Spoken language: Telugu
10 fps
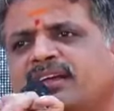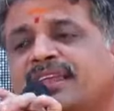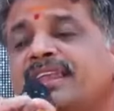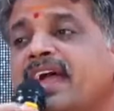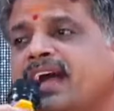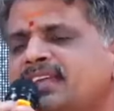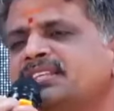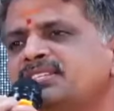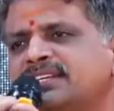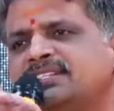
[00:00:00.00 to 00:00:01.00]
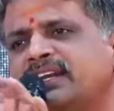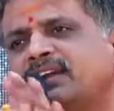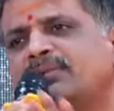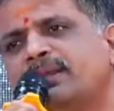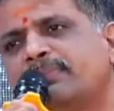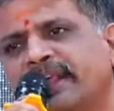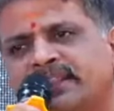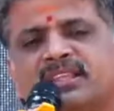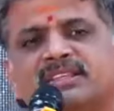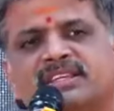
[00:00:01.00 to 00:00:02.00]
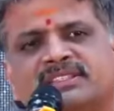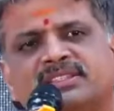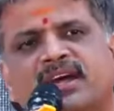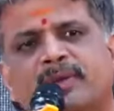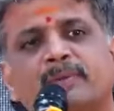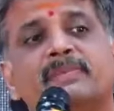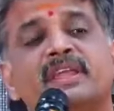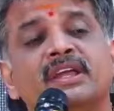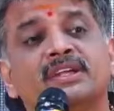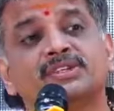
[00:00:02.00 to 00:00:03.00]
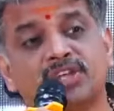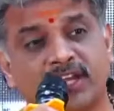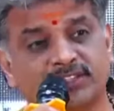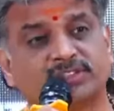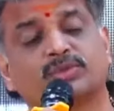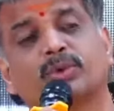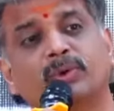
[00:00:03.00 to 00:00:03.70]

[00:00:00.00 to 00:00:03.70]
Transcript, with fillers: న్యాయం చేసేటటువంటి ప్రయత్నం చేస్తాను చేస్తూ